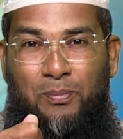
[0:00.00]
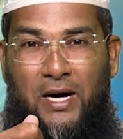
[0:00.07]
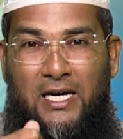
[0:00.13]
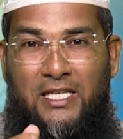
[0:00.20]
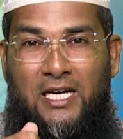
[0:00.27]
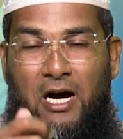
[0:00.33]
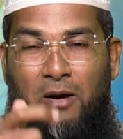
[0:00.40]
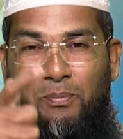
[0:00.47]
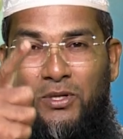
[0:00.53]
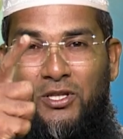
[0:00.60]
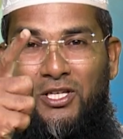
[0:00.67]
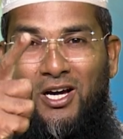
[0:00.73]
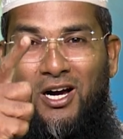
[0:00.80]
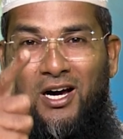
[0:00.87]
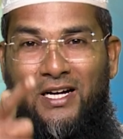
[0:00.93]

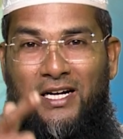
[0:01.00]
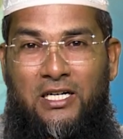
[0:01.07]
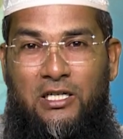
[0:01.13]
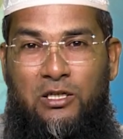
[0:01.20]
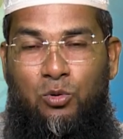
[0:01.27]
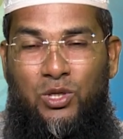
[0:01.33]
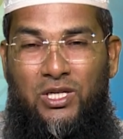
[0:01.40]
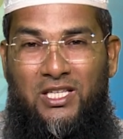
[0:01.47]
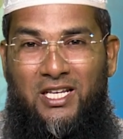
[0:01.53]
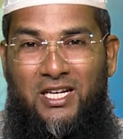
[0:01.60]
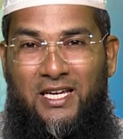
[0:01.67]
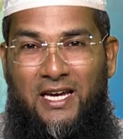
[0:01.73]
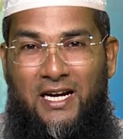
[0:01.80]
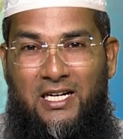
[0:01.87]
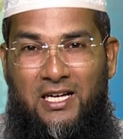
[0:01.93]
பாதுகாப்பது யார் என்று ஒரு
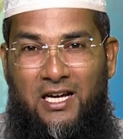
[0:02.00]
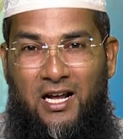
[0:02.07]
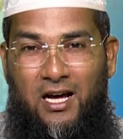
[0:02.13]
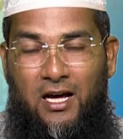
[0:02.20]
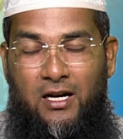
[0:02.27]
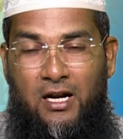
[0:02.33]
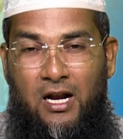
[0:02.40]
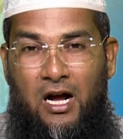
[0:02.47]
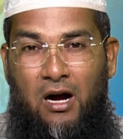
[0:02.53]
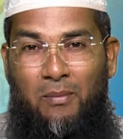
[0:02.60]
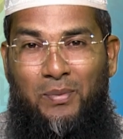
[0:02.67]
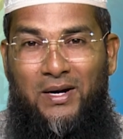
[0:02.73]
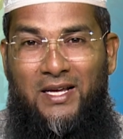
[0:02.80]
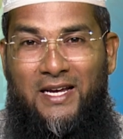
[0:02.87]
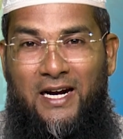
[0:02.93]
எதிரி கேட்கிறார்
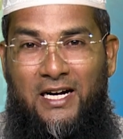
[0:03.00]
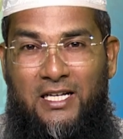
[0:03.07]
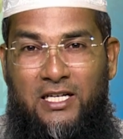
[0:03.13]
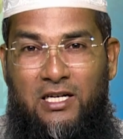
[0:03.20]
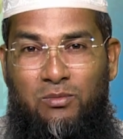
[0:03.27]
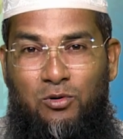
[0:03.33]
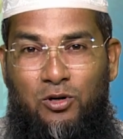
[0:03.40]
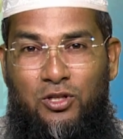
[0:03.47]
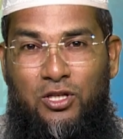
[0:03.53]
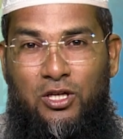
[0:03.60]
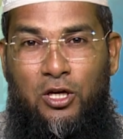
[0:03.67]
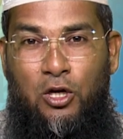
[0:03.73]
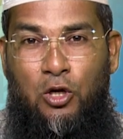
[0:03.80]
அப்படி கேட்கிற பொழுது